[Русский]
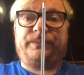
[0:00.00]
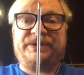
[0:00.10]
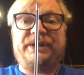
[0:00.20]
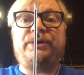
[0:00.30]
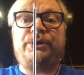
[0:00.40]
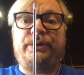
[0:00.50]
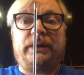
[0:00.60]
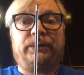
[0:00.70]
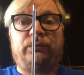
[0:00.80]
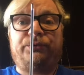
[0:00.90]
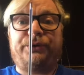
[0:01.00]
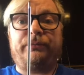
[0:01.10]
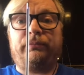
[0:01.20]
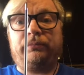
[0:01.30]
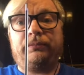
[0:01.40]
стержень от
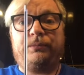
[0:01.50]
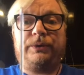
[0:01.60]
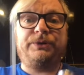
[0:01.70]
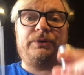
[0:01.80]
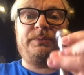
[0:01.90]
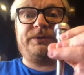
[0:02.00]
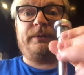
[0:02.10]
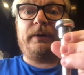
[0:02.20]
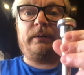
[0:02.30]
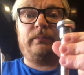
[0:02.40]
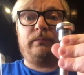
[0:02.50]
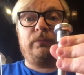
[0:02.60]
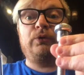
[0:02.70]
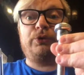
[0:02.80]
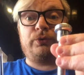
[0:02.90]
ручки и, собственно говоря,
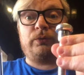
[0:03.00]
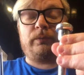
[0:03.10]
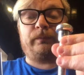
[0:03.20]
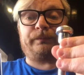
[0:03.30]
мундштук.